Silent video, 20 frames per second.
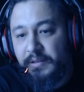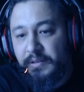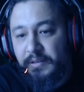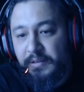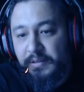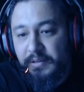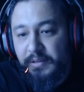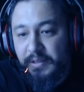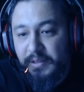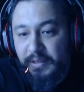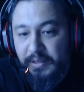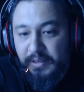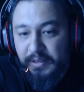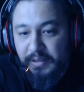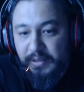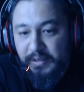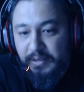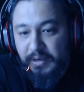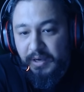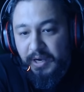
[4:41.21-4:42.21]

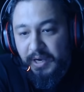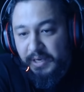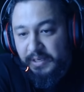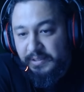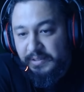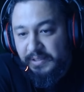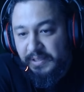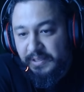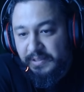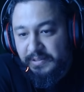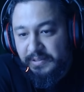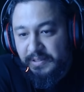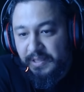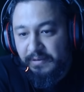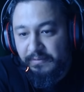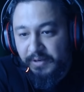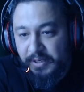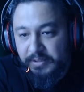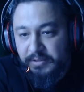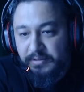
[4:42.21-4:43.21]
E, aidiyeti de
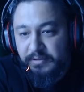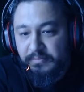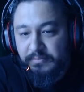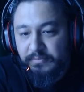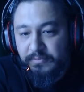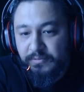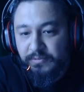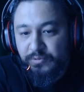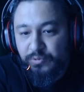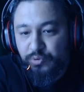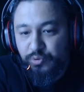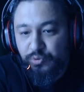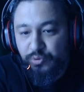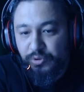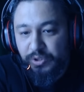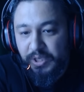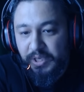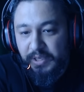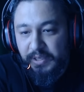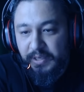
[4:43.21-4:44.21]
var
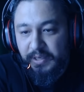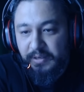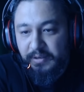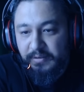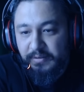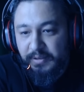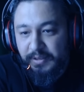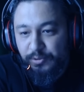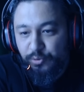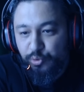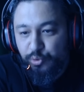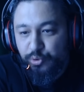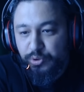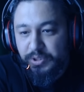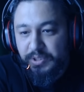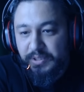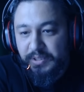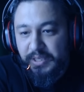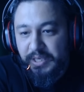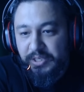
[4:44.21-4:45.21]
Suriye'ye. E, 100
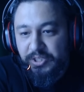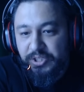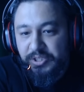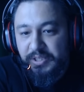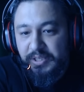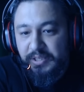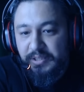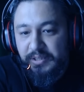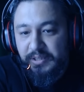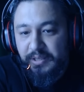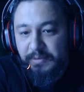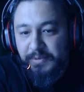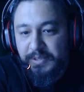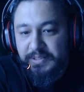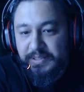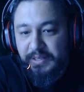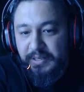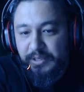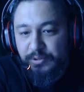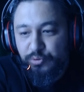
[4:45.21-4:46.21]
yıl geçtiğinde
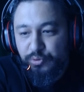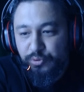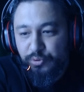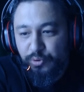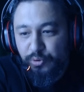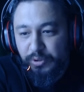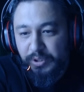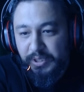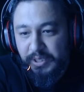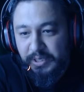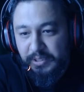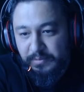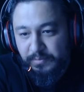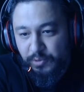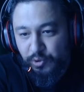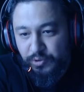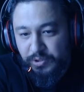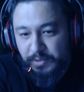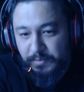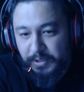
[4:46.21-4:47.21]
mesela Türk olarak mı o
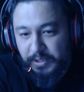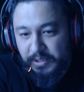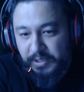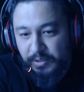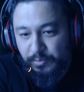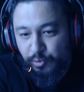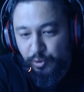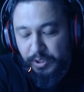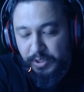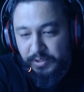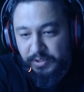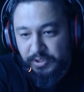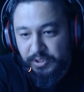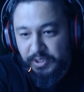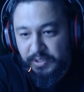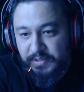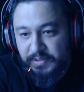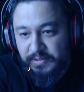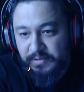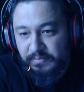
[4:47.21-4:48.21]
zaman kabul edeceğiz?